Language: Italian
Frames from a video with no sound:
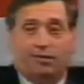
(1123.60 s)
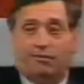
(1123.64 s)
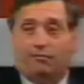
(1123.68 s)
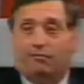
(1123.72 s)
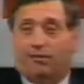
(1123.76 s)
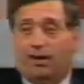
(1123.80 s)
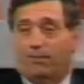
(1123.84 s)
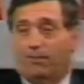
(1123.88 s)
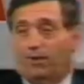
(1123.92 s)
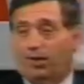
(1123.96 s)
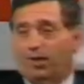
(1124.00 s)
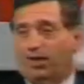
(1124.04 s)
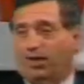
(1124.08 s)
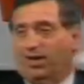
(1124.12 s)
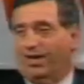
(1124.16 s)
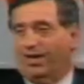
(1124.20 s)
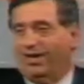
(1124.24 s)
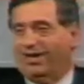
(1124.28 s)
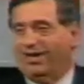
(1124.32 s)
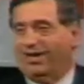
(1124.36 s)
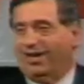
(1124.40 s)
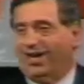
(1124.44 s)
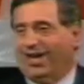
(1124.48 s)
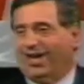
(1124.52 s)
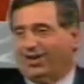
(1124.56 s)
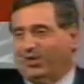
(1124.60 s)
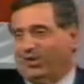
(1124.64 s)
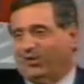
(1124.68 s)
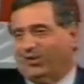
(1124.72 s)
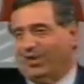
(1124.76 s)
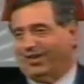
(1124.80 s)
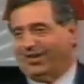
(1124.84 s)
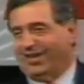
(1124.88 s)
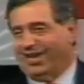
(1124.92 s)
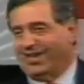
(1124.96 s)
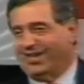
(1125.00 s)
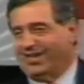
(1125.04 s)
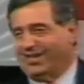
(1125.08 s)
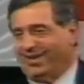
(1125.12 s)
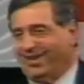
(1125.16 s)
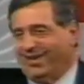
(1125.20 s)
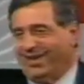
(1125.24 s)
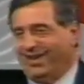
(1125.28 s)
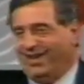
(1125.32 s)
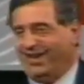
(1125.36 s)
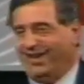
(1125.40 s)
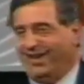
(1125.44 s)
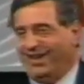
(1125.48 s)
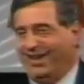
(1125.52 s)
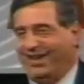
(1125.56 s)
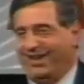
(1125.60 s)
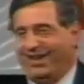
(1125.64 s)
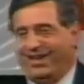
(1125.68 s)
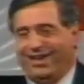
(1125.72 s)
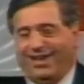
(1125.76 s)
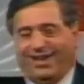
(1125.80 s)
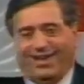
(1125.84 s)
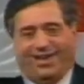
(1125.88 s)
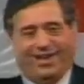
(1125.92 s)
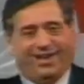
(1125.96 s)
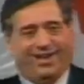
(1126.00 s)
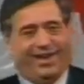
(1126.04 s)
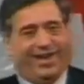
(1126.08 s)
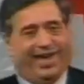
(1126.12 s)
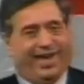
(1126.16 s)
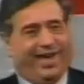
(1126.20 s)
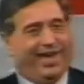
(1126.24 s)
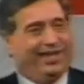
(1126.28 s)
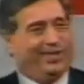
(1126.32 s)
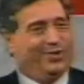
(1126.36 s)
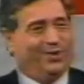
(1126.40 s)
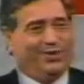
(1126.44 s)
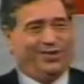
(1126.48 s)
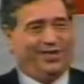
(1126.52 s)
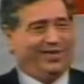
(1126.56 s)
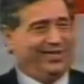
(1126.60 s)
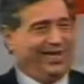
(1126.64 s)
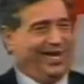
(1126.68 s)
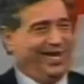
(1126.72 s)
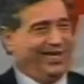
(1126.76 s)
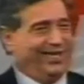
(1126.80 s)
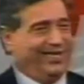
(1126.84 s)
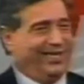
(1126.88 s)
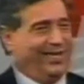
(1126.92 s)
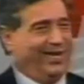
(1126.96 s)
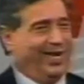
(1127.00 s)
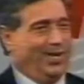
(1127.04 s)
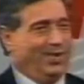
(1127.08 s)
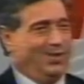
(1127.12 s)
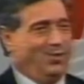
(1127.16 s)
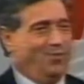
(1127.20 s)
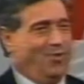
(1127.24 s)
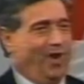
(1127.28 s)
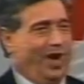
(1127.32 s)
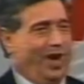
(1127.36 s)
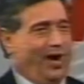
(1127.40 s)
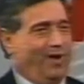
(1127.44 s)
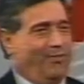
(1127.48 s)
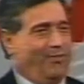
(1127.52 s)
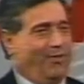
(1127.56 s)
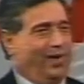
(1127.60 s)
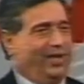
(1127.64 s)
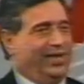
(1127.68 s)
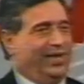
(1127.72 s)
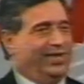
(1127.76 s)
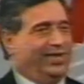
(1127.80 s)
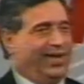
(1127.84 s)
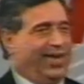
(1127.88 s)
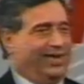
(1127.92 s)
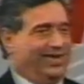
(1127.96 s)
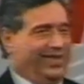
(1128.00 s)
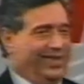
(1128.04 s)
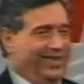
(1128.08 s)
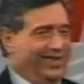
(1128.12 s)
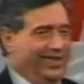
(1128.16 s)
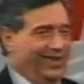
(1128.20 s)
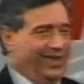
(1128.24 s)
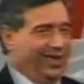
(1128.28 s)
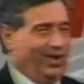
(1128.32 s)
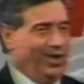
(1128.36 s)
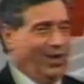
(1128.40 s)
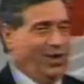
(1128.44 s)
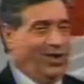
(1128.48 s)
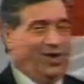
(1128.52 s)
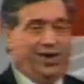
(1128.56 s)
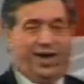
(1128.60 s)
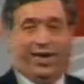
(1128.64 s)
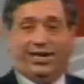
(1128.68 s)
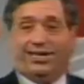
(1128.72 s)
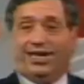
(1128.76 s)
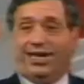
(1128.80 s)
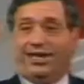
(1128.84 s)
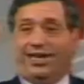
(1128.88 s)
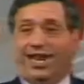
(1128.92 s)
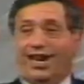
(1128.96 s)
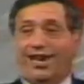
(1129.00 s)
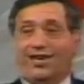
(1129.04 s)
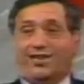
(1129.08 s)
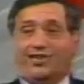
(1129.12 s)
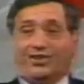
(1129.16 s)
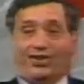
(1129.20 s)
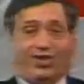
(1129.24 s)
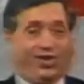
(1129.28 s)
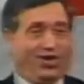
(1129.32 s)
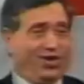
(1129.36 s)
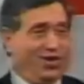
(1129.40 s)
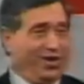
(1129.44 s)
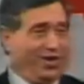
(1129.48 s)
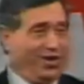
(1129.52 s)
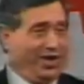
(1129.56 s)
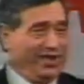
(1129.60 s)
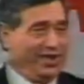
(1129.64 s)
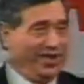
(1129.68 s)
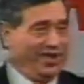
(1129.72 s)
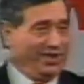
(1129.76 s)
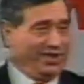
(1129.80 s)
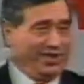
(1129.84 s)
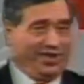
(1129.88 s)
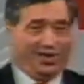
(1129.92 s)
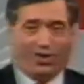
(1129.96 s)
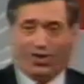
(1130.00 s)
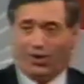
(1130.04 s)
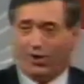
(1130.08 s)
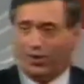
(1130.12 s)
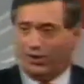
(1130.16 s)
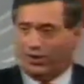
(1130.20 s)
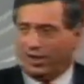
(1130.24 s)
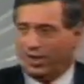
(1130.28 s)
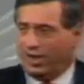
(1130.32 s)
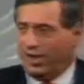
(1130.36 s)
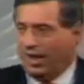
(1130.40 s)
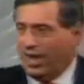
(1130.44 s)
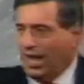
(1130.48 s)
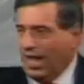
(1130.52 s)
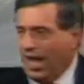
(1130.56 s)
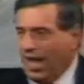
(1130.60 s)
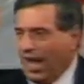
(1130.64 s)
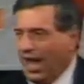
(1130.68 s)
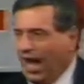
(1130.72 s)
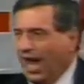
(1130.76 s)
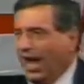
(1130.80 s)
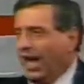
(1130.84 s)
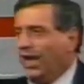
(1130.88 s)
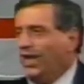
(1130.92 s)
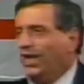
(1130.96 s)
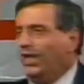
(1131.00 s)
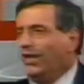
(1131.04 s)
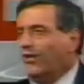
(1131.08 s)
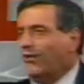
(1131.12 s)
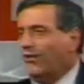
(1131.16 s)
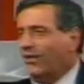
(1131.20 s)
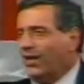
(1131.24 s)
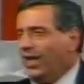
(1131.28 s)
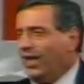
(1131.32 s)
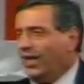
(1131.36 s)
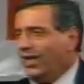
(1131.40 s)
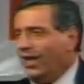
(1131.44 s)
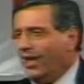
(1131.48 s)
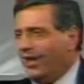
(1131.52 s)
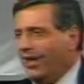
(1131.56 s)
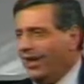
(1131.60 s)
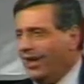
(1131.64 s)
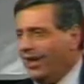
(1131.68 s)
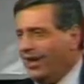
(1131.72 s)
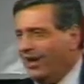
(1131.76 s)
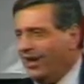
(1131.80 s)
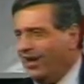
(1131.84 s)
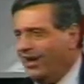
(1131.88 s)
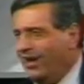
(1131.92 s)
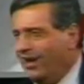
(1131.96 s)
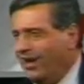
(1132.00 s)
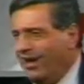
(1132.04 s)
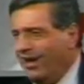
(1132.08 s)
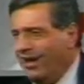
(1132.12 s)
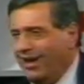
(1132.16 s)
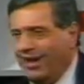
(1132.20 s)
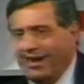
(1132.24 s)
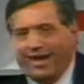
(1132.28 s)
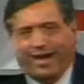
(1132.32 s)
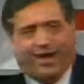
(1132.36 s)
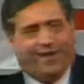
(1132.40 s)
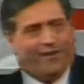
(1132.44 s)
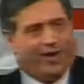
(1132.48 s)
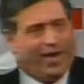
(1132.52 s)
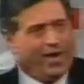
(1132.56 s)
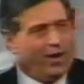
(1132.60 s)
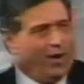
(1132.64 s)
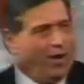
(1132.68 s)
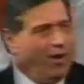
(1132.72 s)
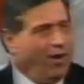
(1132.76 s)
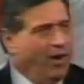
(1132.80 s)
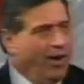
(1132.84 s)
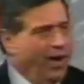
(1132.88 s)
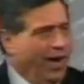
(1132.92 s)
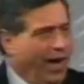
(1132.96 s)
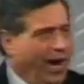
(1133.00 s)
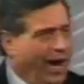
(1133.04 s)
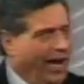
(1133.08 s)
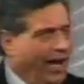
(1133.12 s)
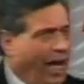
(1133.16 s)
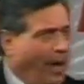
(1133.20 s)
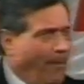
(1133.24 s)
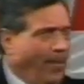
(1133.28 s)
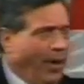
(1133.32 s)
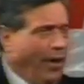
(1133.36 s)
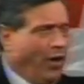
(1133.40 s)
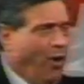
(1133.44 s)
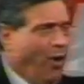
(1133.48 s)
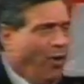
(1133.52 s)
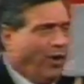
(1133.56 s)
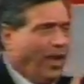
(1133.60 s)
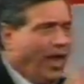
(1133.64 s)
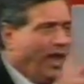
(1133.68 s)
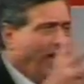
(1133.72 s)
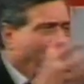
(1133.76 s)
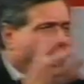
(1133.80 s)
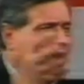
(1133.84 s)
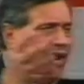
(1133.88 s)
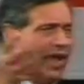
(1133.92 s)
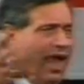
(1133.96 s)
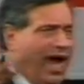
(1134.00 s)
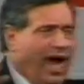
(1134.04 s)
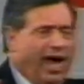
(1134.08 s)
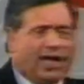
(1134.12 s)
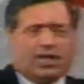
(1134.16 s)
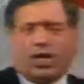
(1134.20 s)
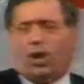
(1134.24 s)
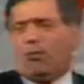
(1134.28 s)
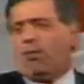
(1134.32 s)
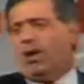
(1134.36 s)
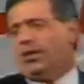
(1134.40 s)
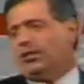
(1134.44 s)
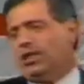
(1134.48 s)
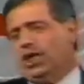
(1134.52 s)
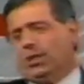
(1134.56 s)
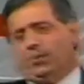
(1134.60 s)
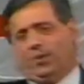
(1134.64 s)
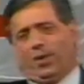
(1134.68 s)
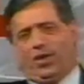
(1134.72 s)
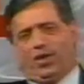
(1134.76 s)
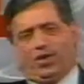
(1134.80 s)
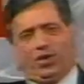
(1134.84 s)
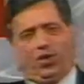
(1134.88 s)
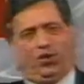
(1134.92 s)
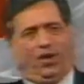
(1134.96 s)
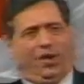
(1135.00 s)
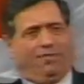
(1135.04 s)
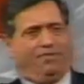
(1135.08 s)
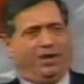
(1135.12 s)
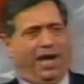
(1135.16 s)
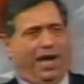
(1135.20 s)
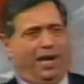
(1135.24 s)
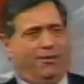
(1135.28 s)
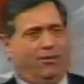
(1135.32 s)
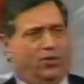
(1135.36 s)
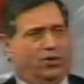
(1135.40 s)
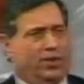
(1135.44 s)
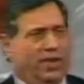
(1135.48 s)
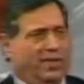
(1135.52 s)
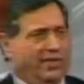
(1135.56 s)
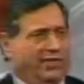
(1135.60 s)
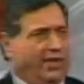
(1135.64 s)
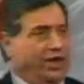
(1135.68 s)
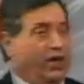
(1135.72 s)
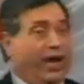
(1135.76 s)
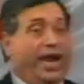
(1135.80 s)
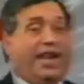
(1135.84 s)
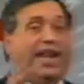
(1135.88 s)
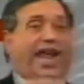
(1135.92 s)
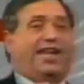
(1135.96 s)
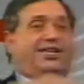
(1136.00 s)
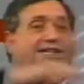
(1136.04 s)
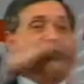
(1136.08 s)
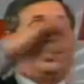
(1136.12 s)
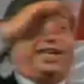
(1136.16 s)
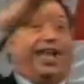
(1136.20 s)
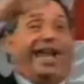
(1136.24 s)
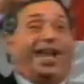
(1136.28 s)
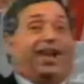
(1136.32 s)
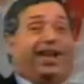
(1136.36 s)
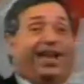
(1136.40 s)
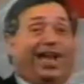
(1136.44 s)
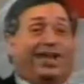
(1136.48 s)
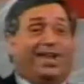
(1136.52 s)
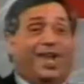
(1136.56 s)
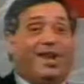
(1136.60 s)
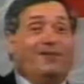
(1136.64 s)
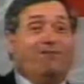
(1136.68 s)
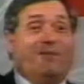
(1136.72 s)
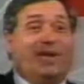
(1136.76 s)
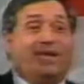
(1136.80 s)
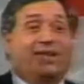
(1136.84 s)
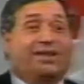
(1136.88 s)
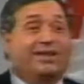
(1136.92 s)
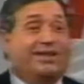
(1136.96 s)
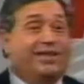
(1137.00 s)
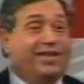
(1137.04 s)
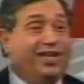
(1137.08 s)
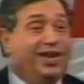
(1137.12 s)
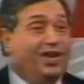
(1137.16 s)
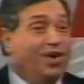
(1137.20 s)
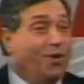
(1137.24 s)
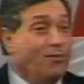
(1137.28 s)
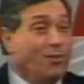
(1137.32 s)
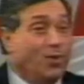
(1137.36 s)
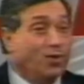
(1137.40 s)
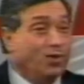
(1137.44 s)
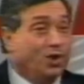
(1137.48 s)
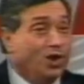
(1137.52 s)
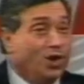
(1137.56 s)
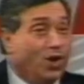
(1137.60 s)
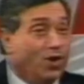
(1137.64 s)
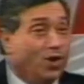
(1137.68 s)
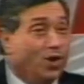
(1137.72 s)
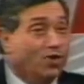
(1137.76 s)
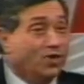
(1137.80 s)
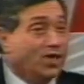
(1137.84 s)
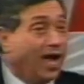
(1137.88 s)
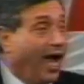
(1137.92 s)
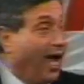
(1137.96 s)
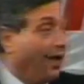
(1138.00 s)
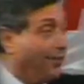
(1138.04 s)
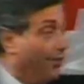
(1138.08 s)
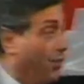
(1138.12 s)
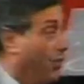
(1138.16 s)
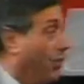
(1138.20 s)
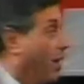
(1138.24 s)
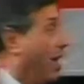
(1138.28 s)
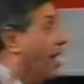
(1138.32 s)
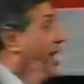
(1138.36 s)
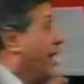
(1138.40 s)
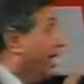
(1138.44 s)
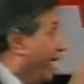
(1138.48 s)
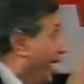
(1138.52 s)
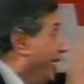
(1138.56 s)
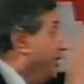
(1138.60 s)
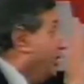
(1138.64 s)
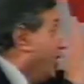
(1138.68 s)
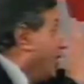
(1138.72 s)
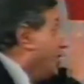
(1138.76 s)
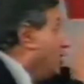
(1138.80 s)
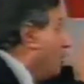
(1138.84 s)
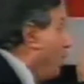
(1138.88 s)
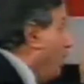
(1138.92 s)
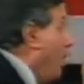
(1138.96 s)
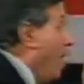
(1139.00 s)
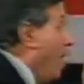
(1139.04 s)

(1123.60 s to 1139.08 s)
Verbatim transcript: ma poi è tornato a essere, è tornato a essere la sua qualità di Dio ed egli è il Signore dei Signori, è il Re dei Re è vero? È la parola rivelata. Quante espressioni abbiamo del Signore? È la stella del mattino, molti non lo sanno, che è Gesù.